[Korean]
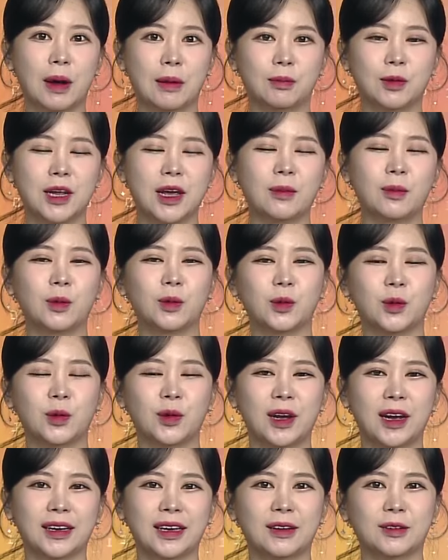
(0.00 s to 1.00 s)

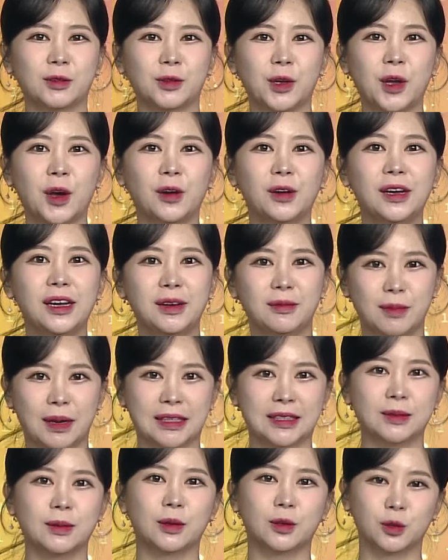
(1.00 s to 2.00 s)
마무리해보도록 하겠고요.
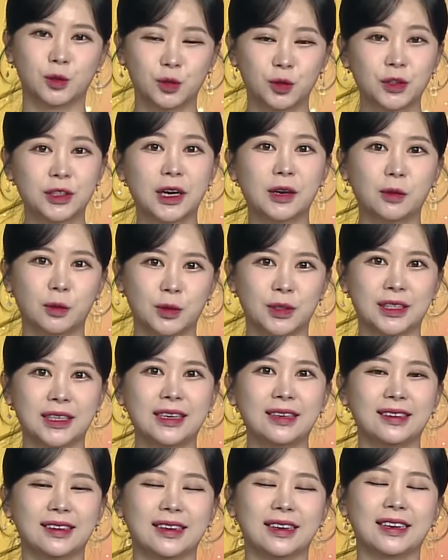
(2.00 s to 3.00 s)
마지막으로 투자
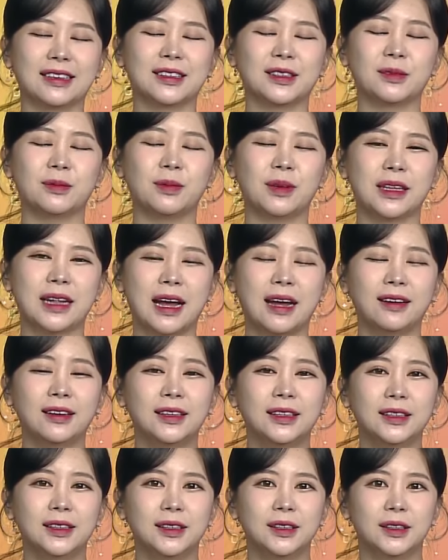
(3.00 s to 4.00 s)
고지 드리겠습니다.
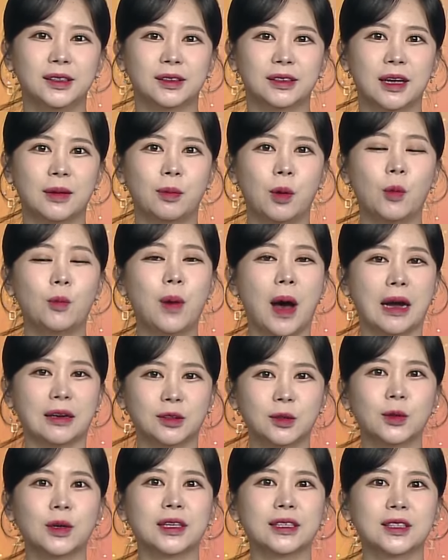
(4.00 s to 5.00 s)
네, 본
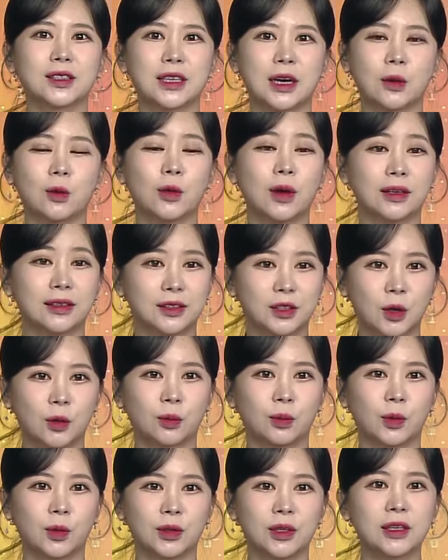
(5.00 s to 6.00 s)
방송에서 제공하는
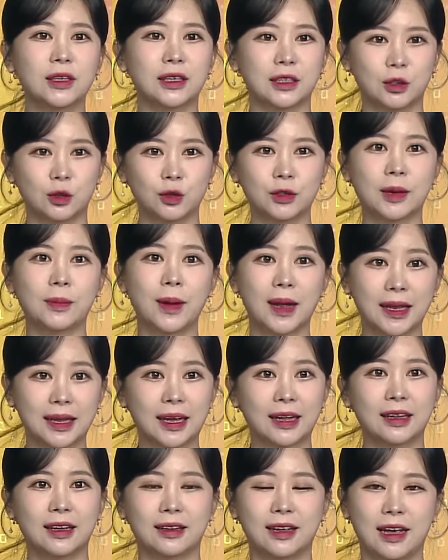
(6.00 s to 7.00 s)
정보는 이 투자
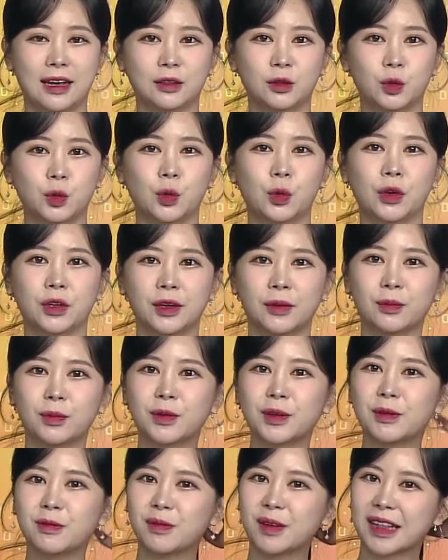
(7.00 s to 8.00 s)
판단에 대한 조언일
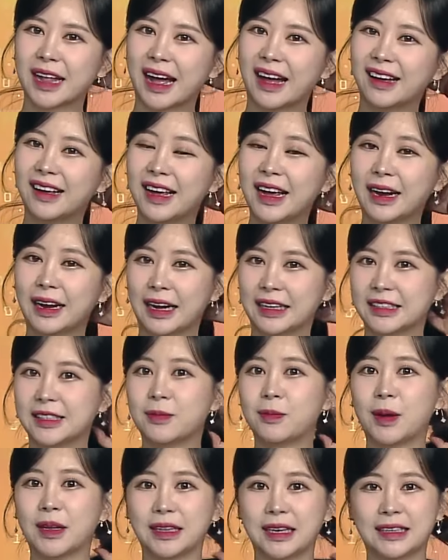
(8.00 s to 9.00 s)
뿐입니다.
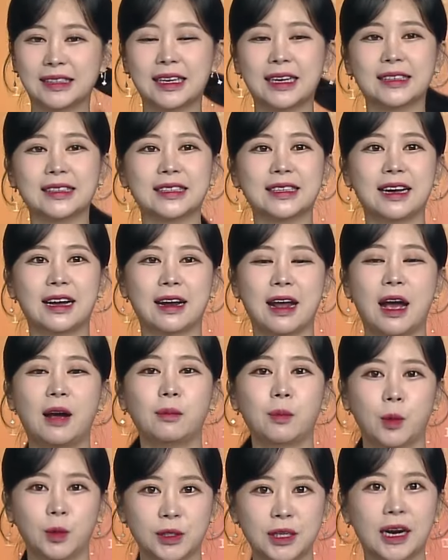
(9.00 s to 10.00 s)
가치 판단 상승
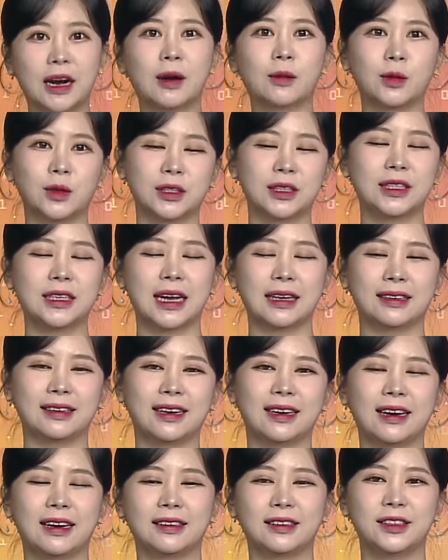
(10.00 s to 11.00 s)
하락 보장하고 있지
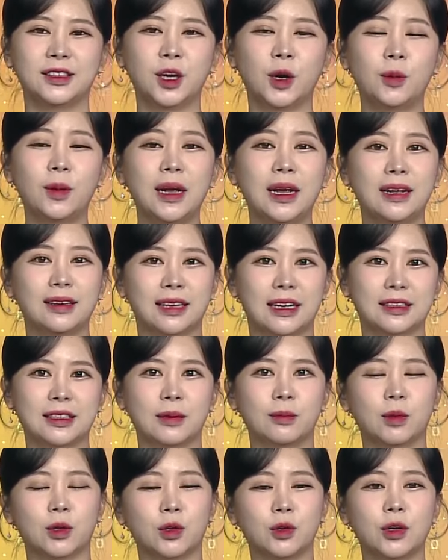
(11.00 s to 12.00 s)
않다라는 점 다시
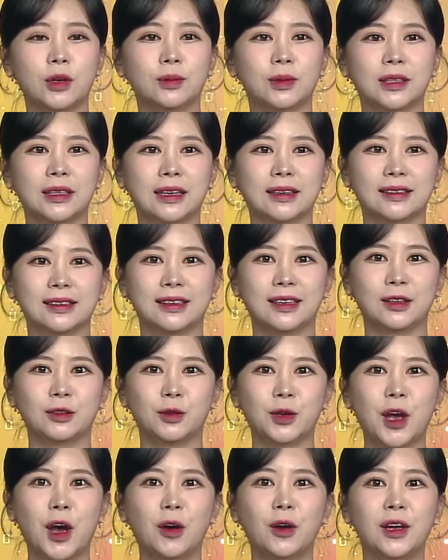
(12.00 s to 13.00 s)
한번 유의
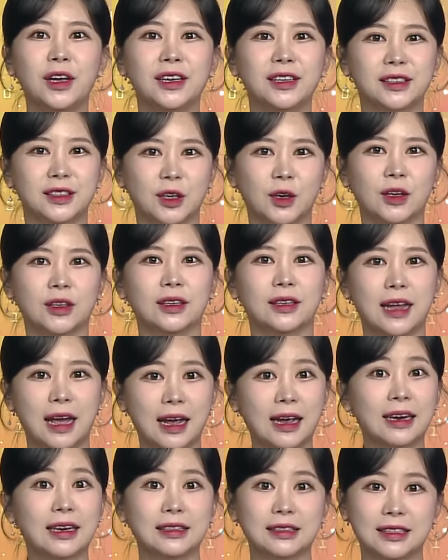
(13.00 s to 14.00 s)
부탁드리고요. 저희는
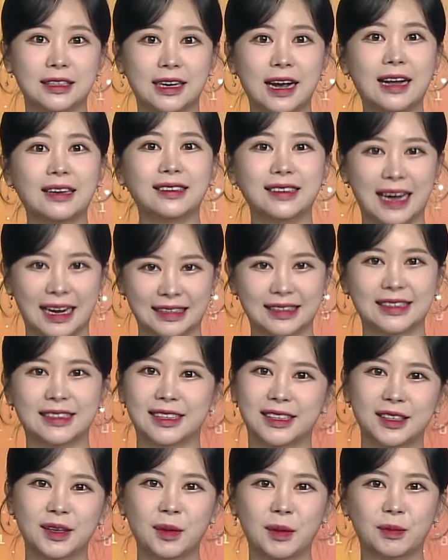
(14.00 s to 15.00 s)
내일 이 시간 다시
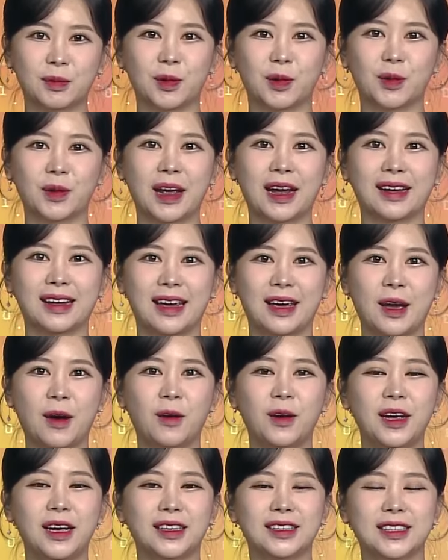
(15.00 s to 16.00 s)
찾아뵙도록
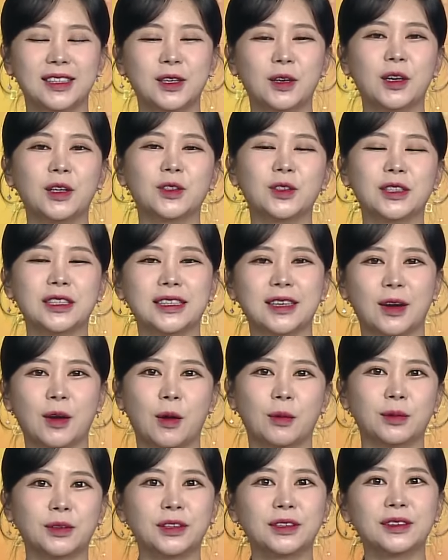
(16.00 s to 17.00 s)
할게요. 시청해주신
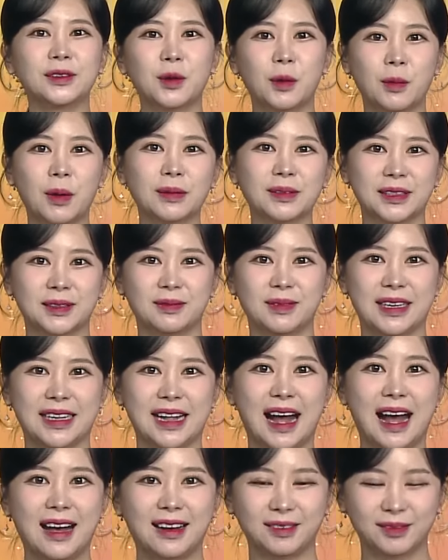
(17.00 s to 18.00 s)
여러분
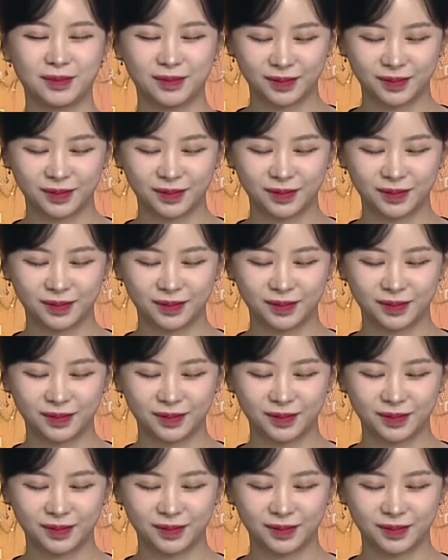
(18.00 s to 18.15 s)
고맙습니다.